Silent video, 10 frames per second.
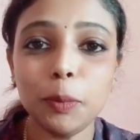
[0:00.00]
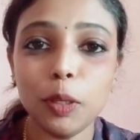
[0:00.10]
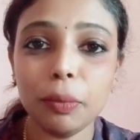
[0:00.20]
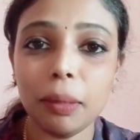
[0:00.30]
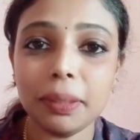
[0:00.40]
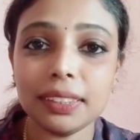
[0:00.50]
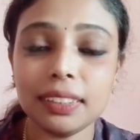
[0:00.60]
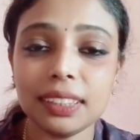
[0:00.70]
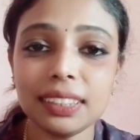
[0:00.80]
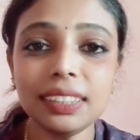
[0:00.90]
பொறுமையாக
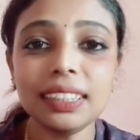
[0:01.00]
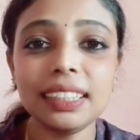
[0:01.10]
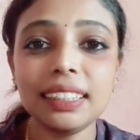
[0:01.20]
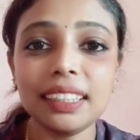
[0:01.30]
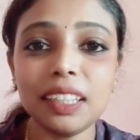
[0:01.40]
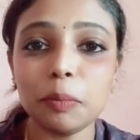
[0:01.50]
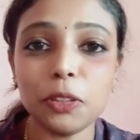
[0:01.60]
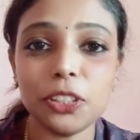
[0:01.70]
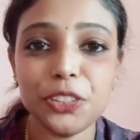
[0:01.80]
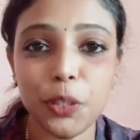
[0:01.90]
பார்த்ததுக்கு இதுதான்
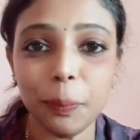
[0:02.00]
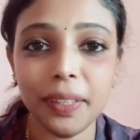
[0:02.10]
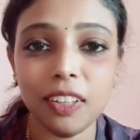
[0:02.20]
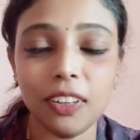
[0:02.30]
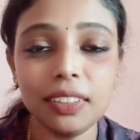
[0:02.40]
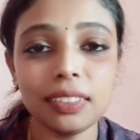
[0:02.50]
நம்மளோட ஷாப்பிங் ஹால்